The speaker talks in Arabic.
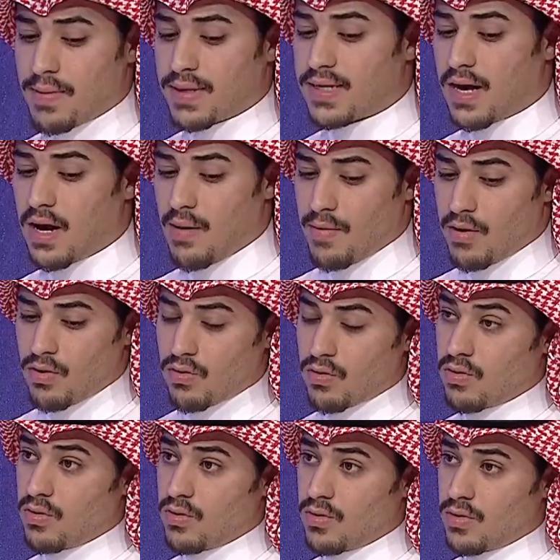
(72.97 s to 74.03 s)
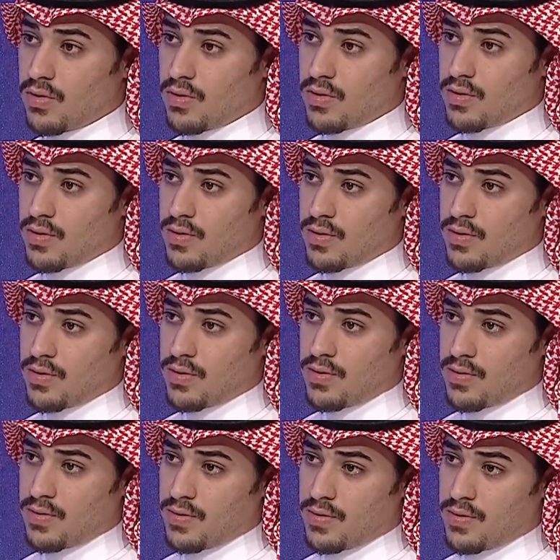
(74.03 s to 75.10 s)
ما بتكلم الحين يعني قضيه يعني التمثيل